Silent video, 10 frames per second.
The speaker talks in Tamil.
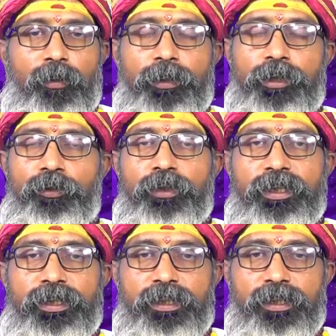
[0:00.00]

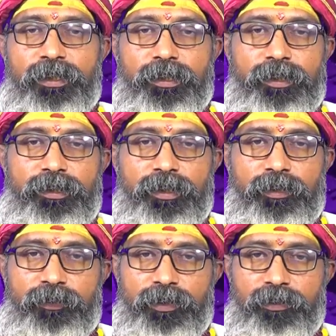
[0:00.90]
பதினொன்று எட்டு ரெண்டாயிரத்தி
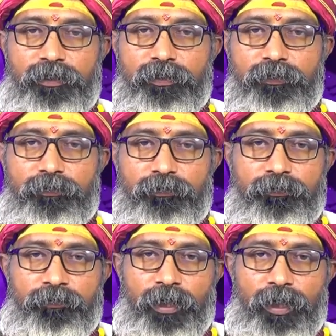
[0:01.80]
இருபத்தி ரெண்டு
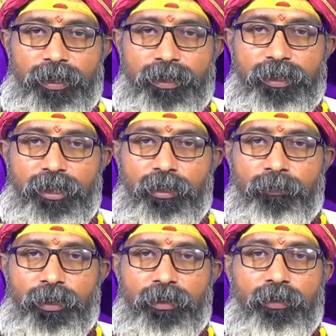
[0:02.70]

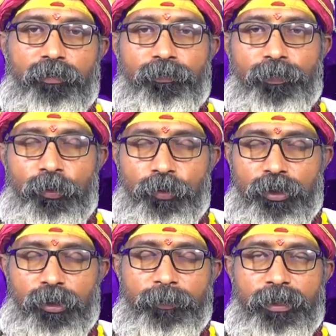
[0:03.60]
வியாழக்கிழமை
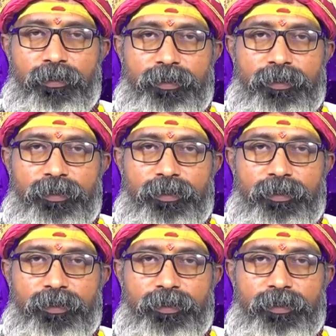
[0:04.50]
பௌர்ணமி